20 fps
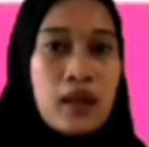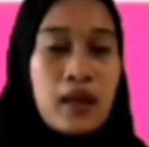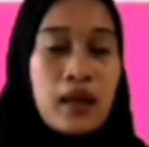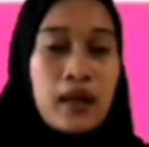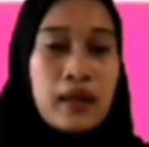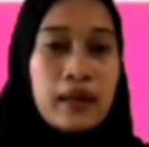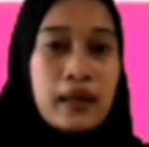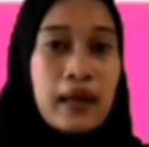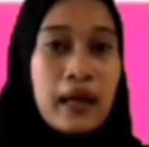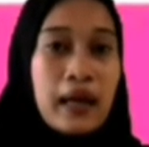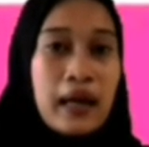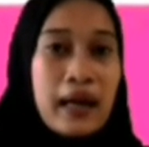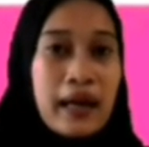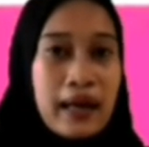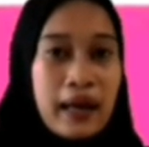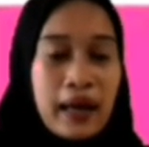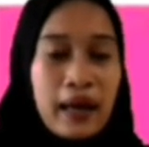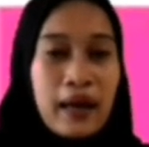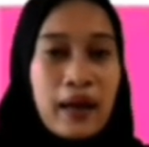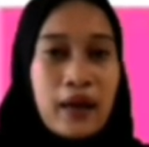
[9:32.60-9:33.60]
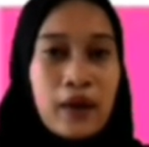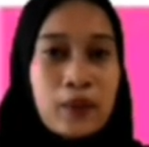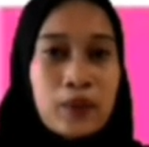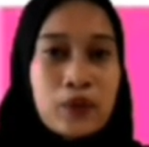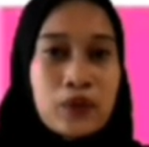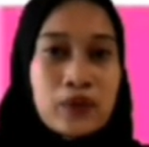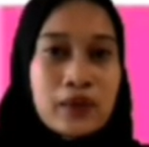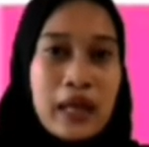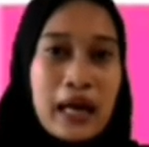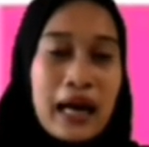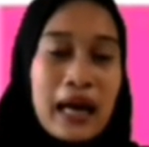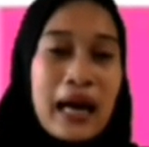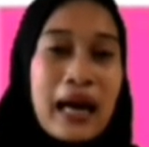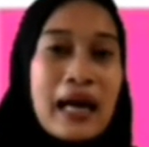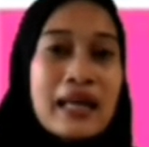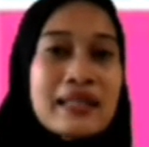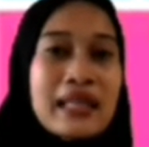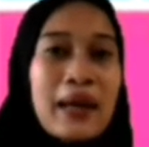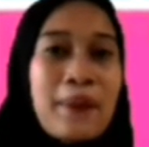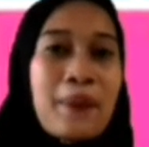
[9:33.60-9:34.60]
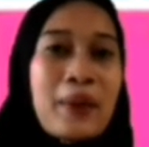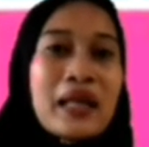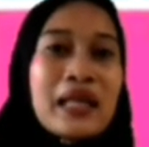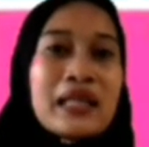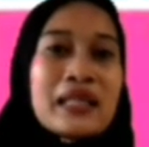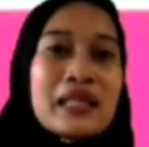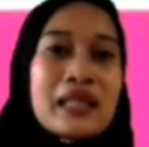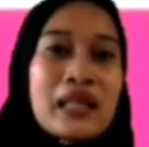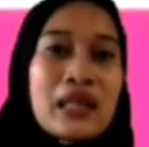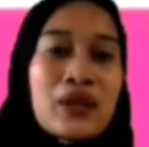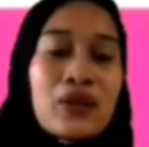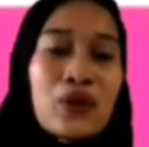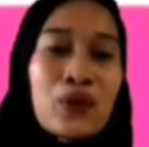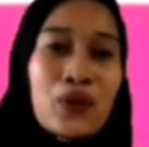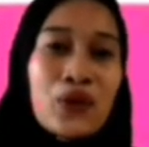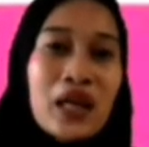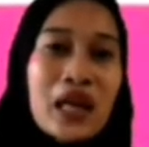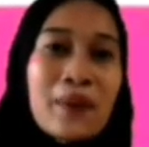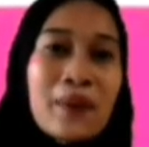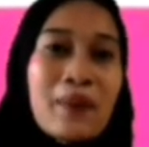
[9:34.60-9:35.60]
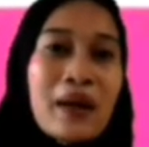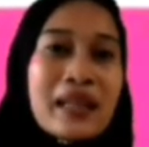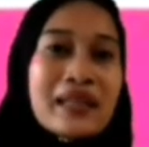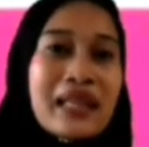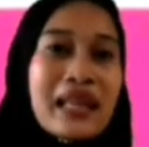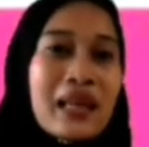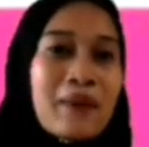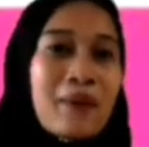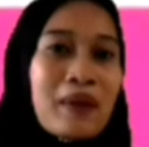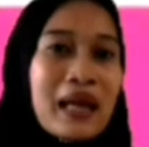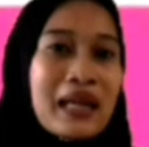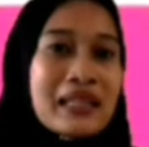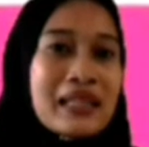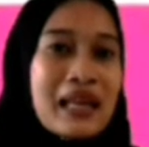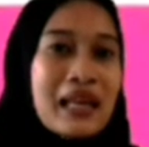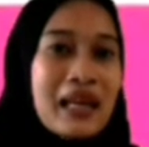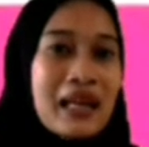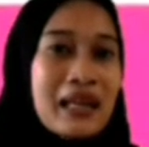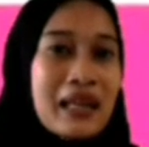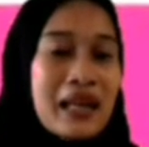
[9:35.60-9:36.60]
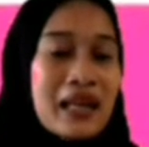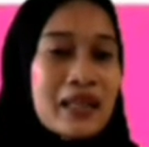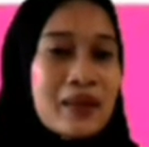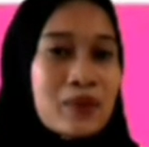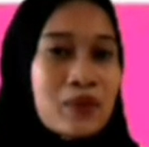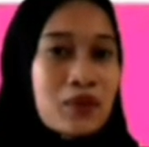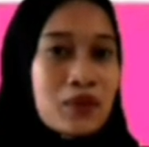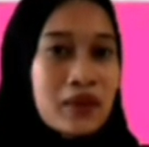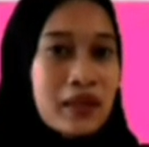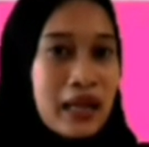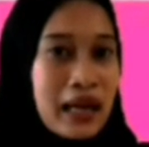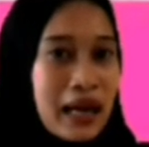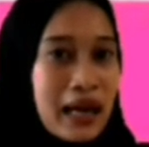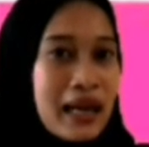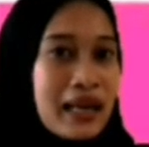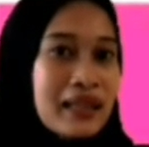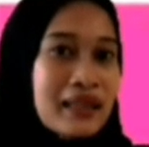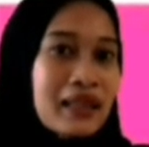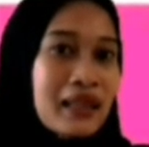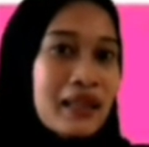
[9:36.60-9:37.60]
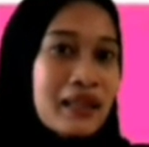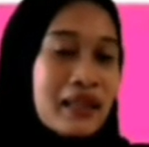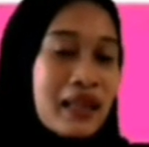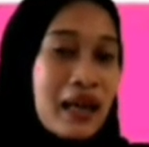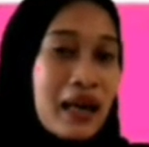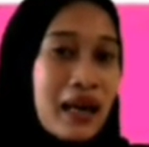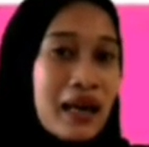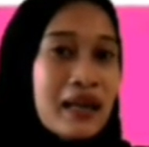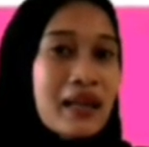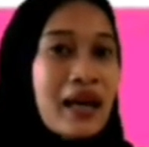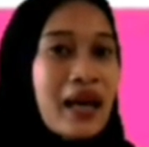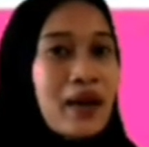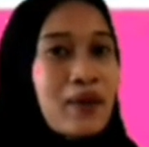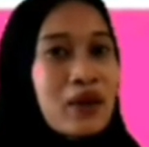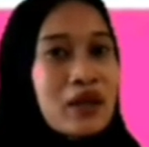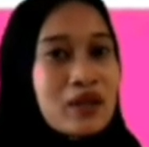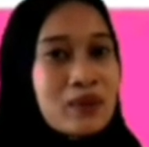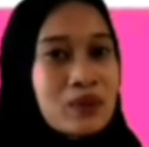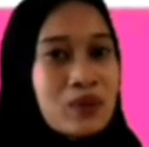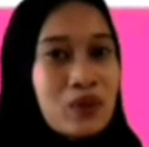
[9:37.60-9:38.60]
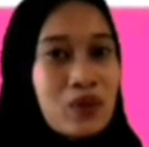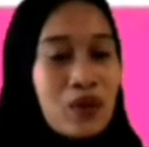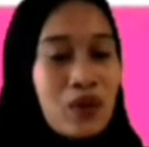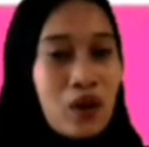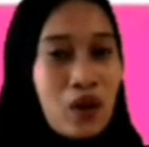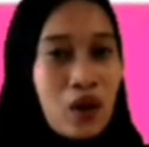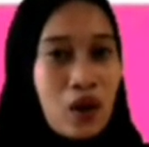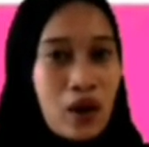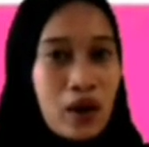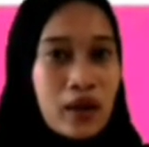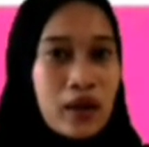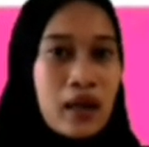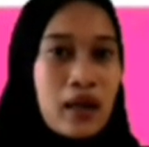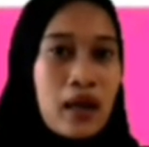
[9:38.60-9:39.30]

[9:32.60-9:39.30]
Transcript: Nah, anak-anak bunda sampai di sini dulu ya materi pelajaran dari bunda tentang hewan dunia. Cirebon.